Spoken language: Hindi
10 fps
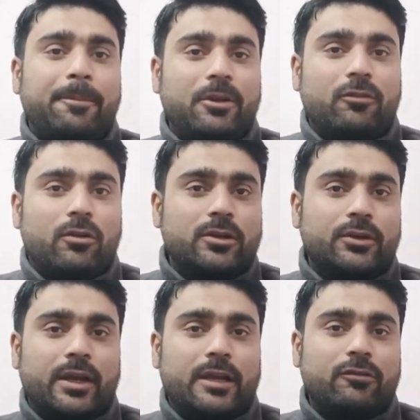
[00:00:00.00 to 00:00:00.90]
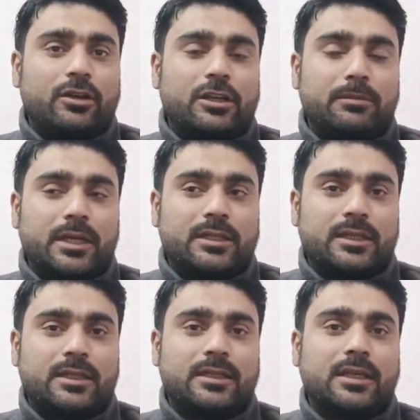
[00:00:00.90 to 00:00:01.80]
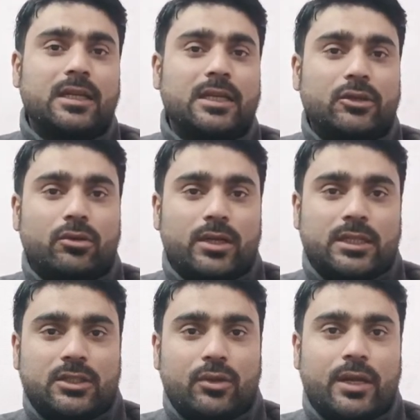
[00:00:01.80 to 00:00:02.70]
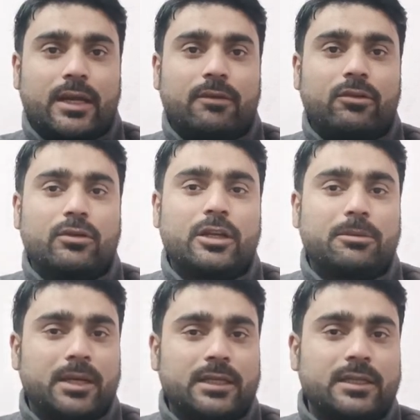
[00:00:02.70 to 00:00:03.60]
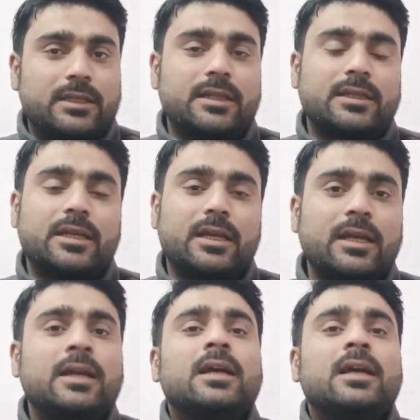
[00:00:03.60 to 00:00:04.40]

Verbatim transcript: एपीवॉल जो है वो रिकमेंड कर देते हैं या न्यूरोलिथ जो है वो रिकमेंड कर देते हैं